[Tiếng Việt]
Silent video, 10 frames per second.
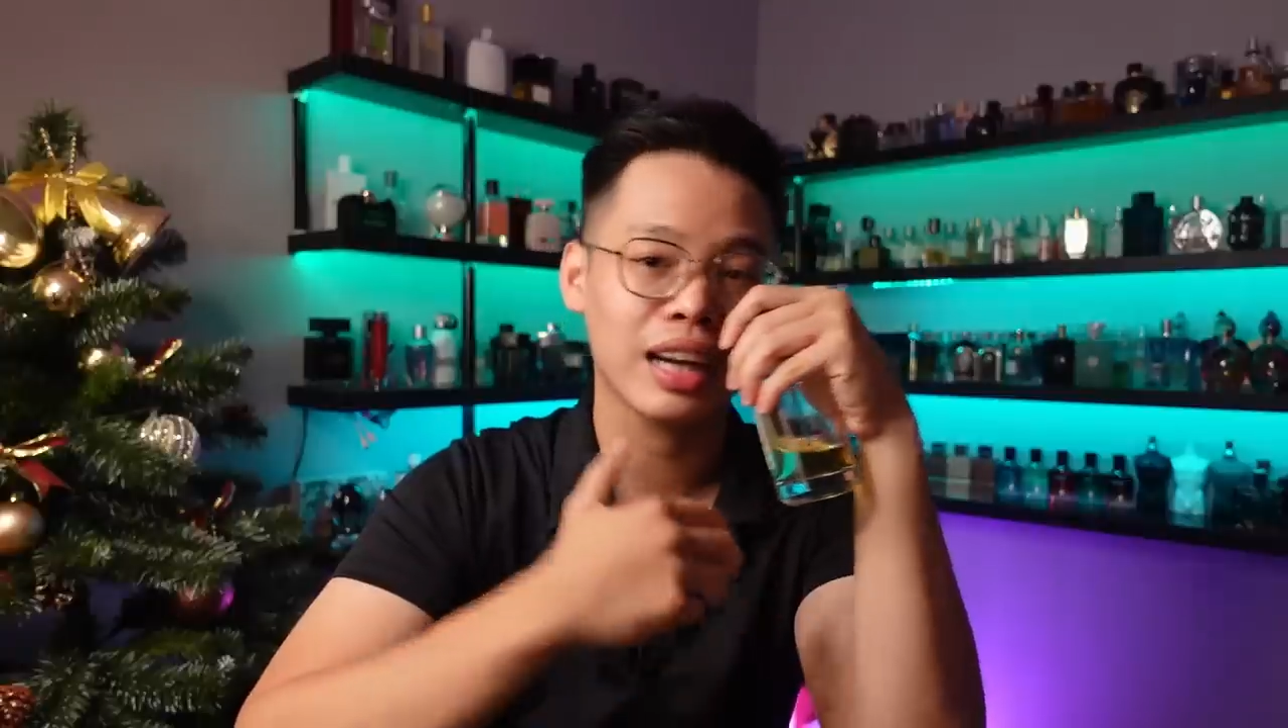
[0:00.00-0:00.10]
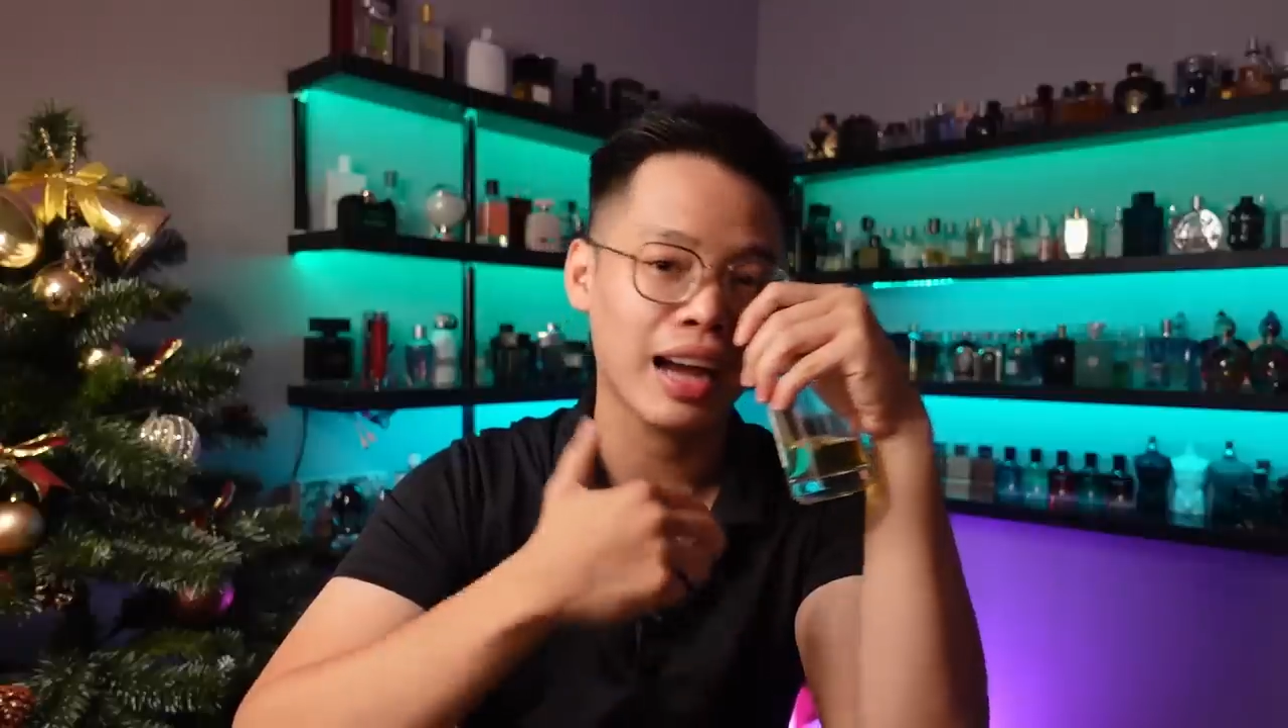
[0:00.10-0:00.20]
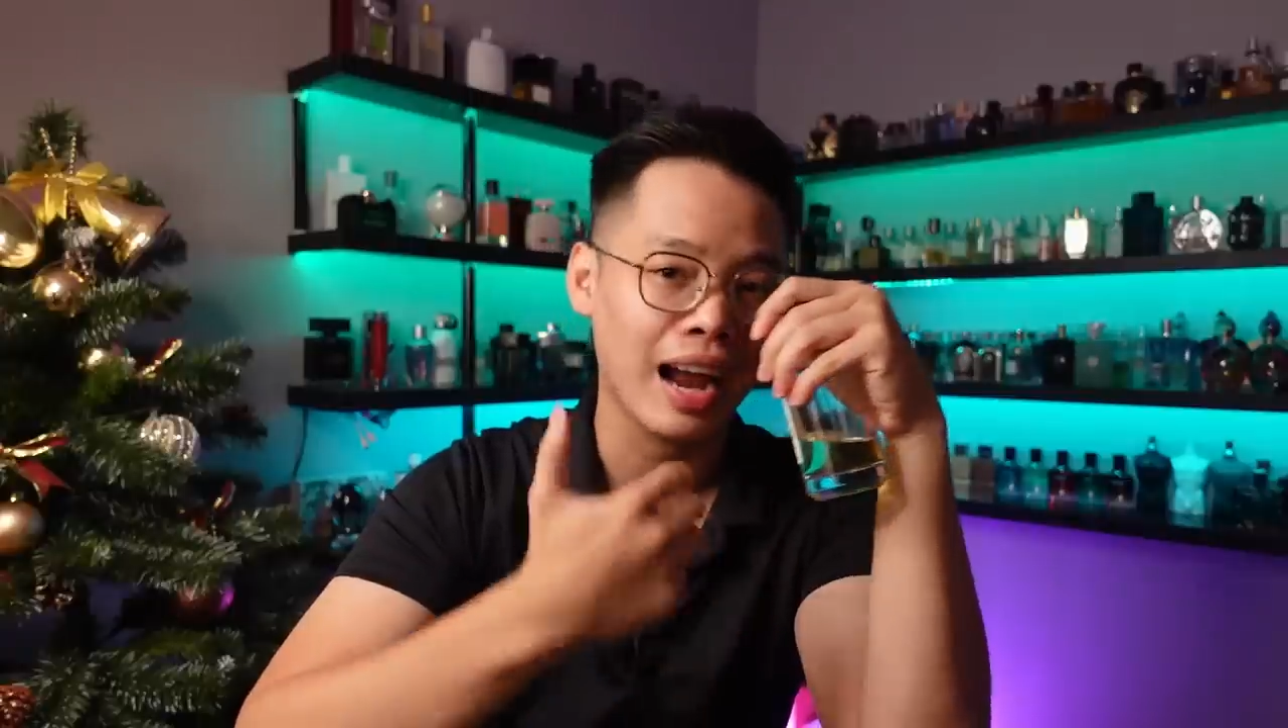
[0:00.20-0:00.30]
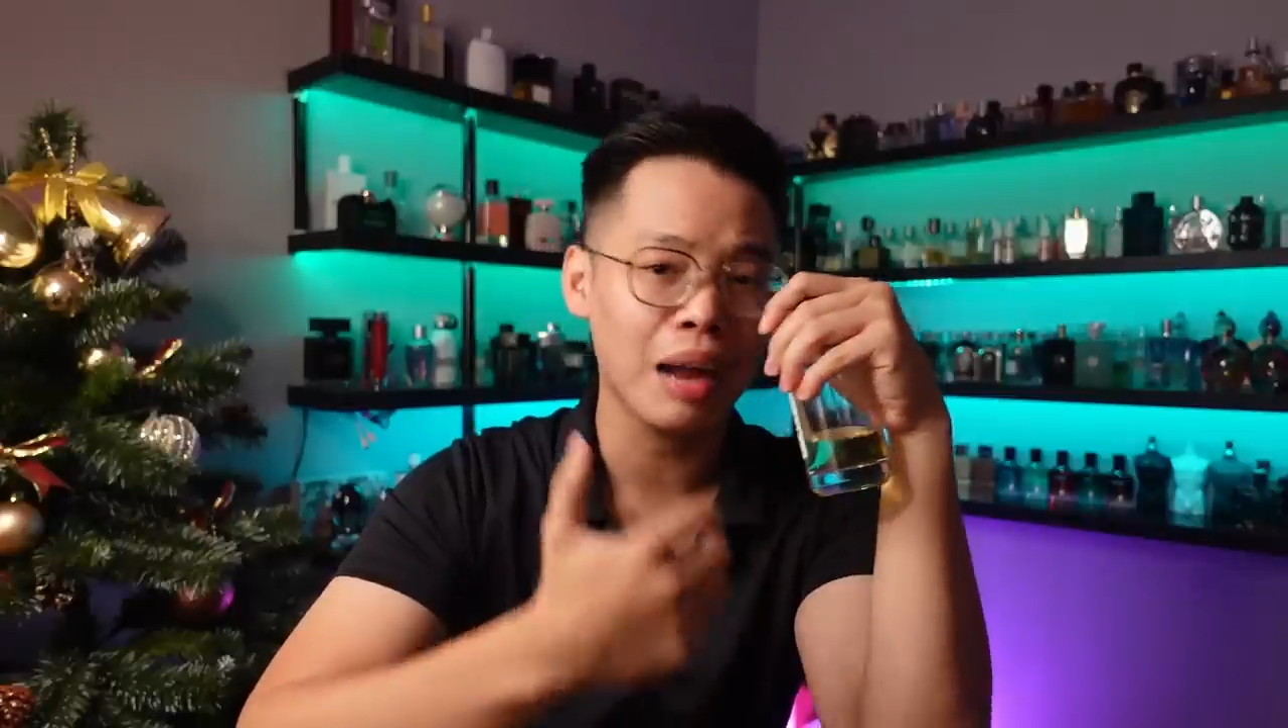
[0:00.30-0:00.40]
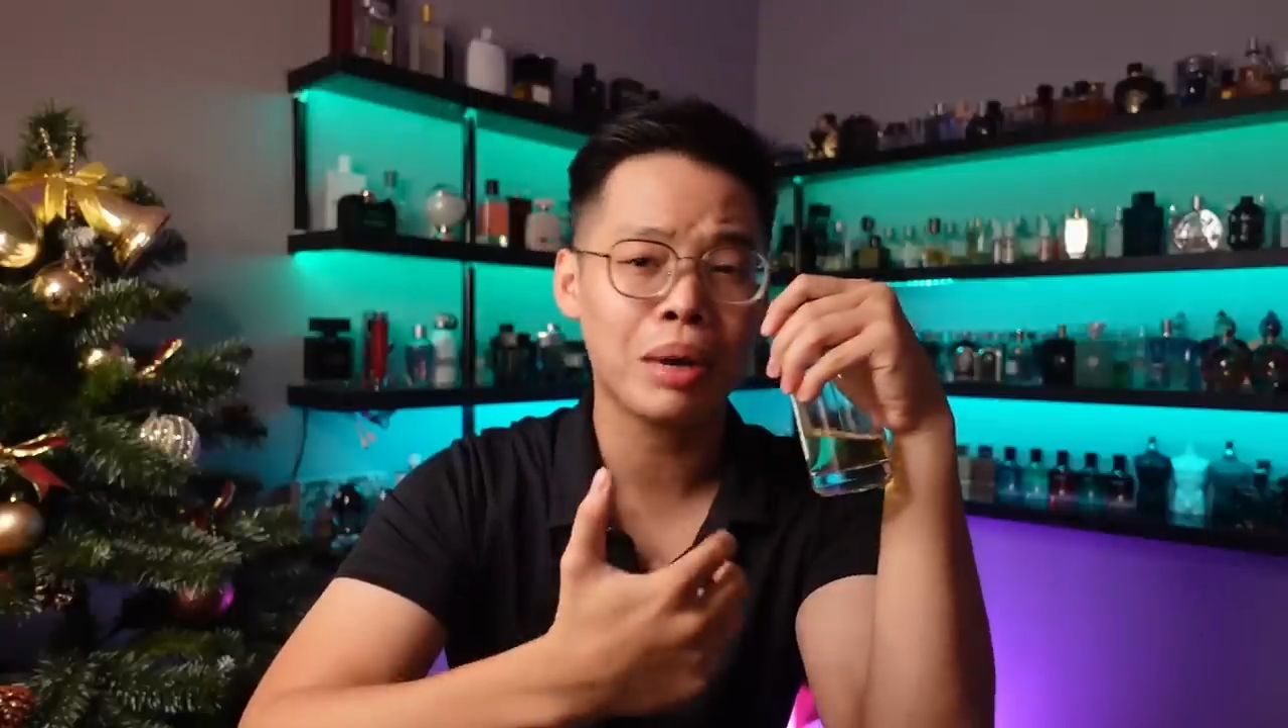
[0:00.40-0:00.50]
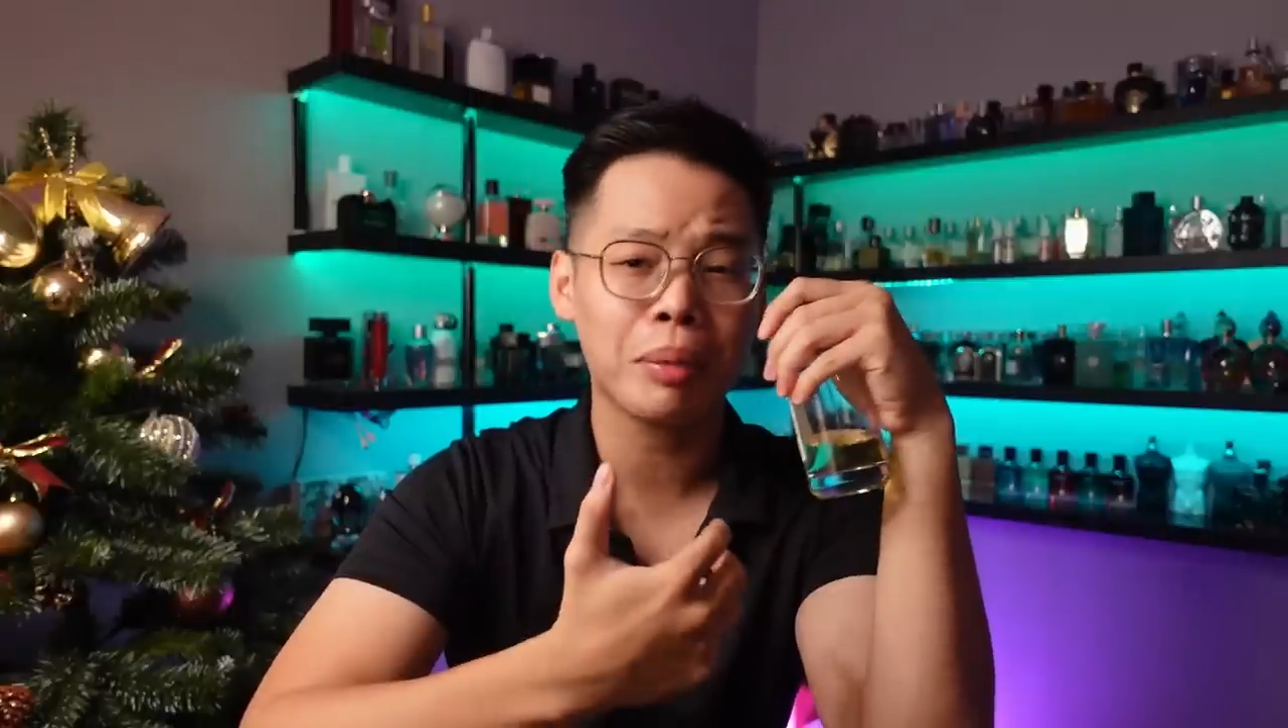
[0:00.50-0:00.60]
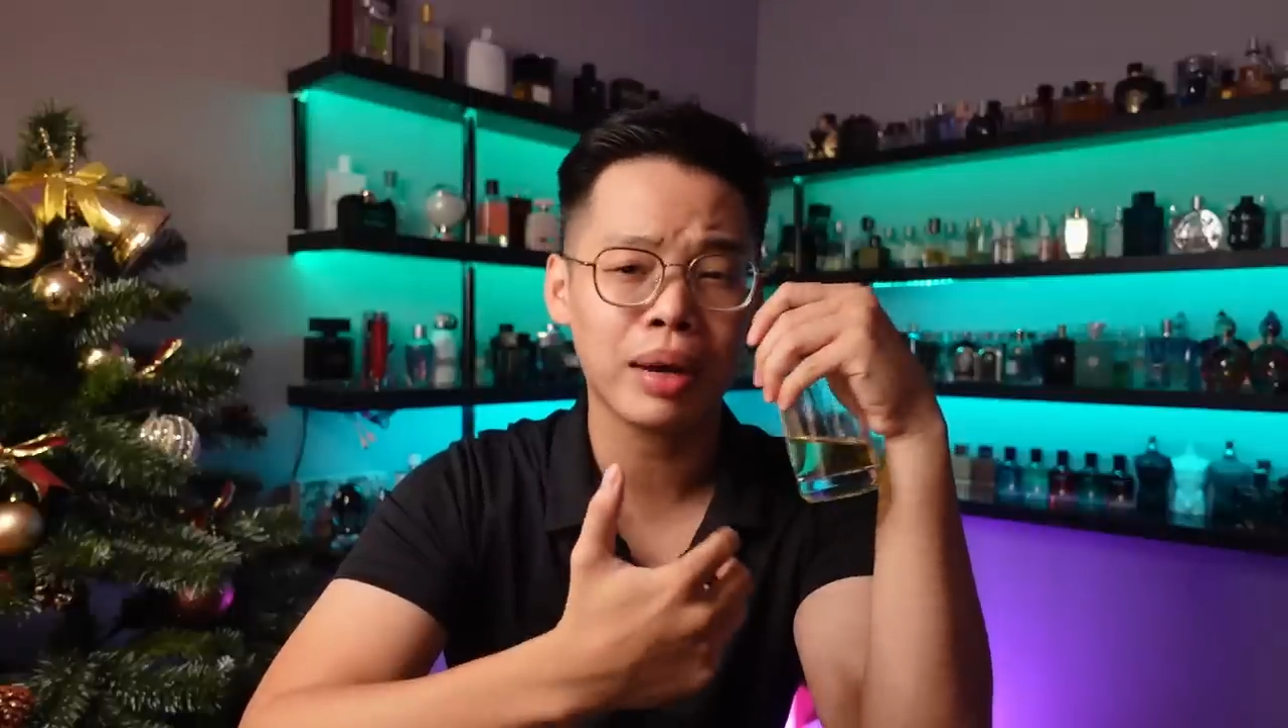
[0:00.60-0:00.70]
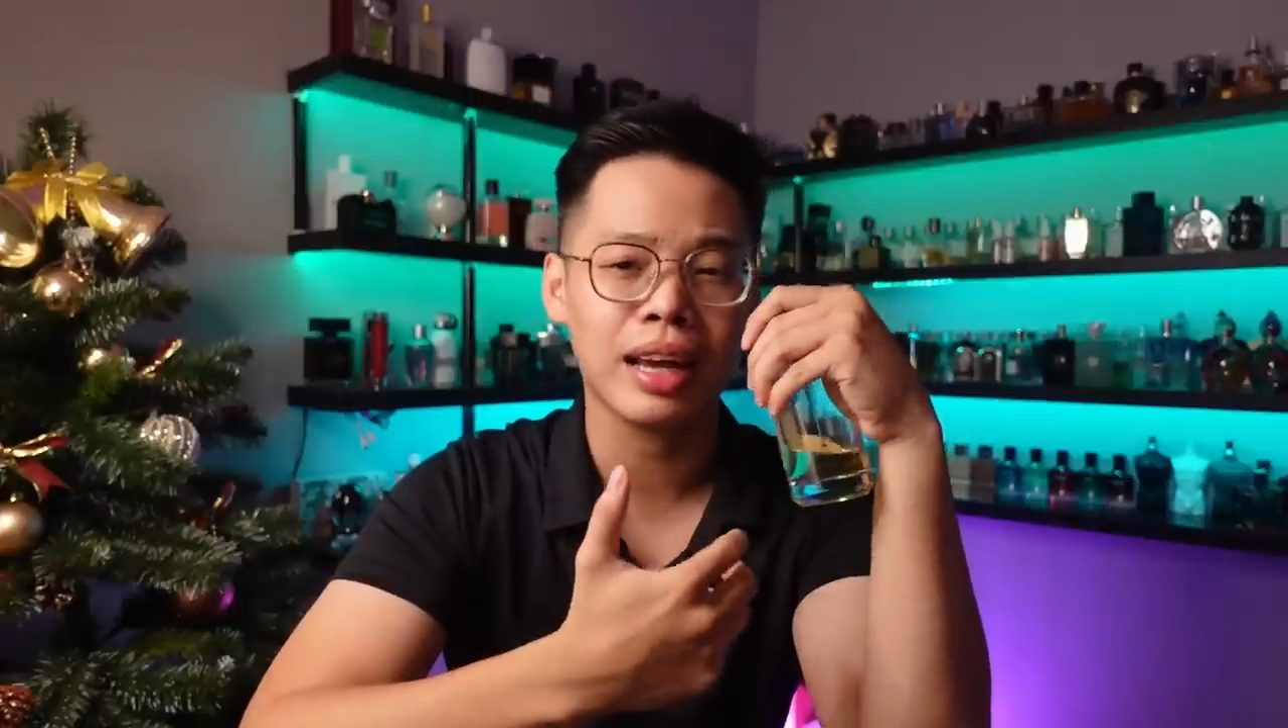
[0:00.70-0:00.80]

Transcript: khá là mát